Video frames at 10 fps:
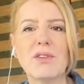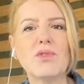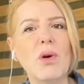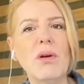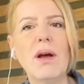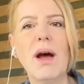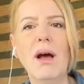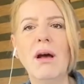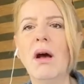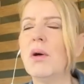Sonra
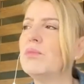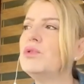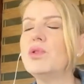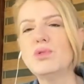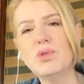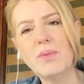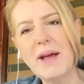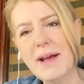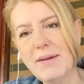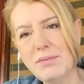bu çocuğu
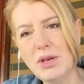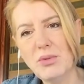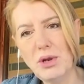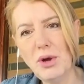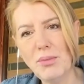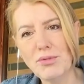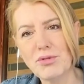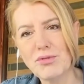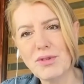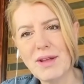beğenmiyor biliyor
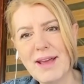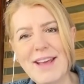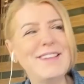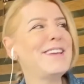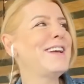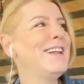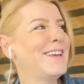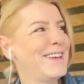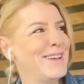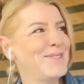musun?
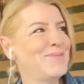Eziklik